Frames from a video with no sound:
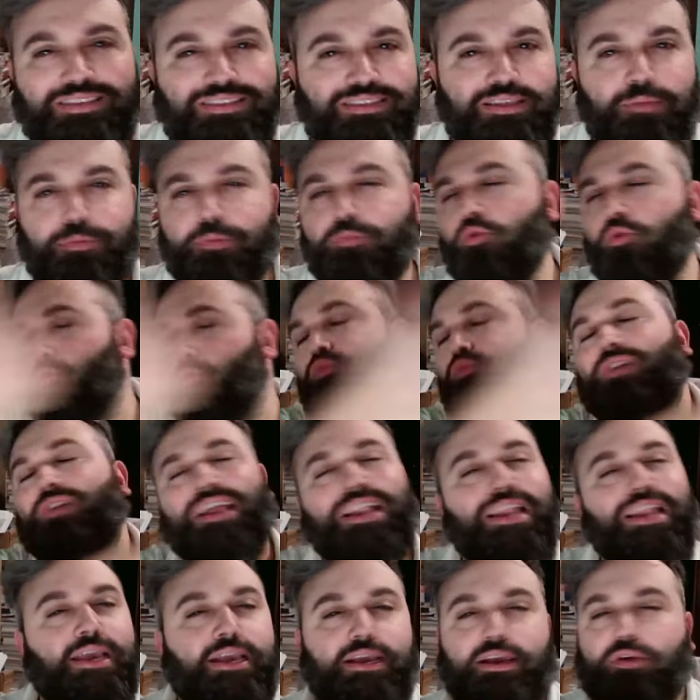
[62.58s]
proprio un
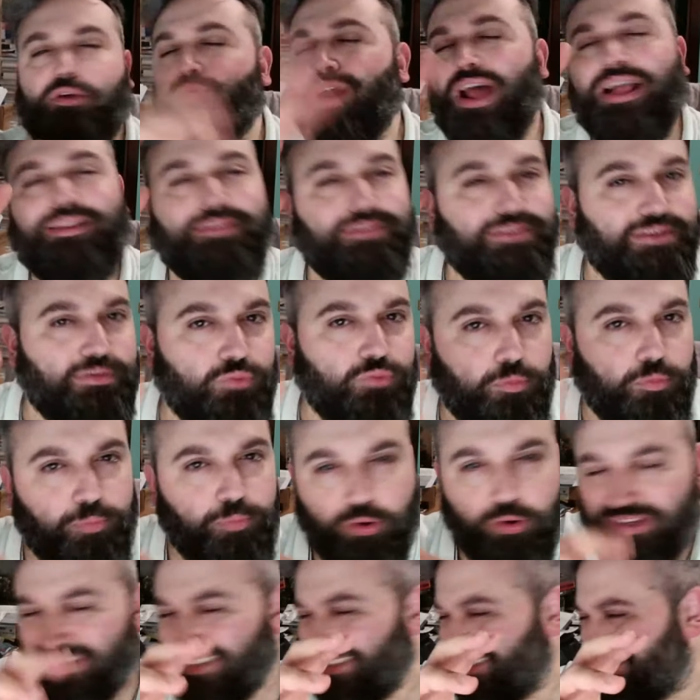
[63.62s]
clic, un attimo,
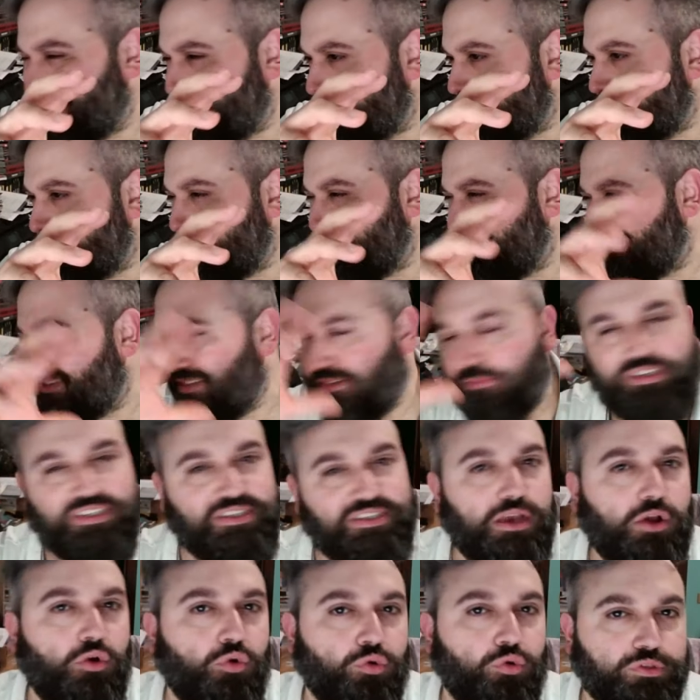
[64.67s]
pochissimissimi
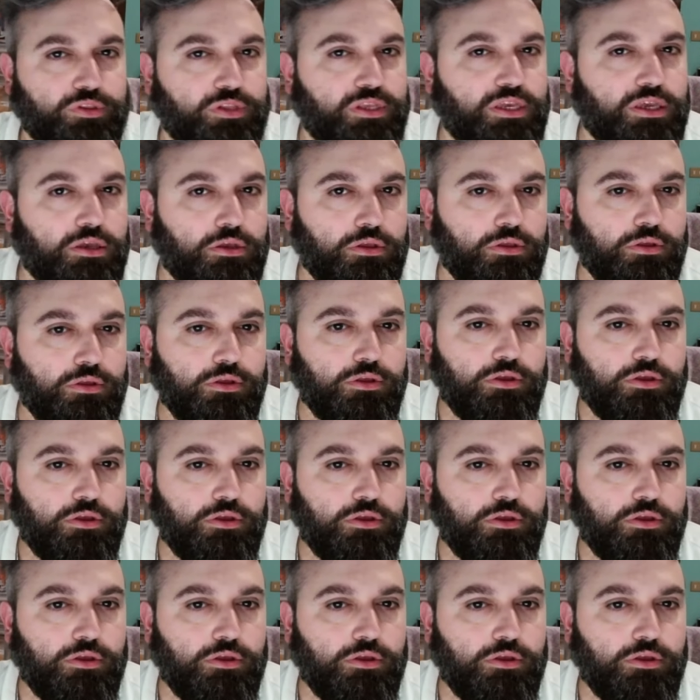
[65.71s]
secondi,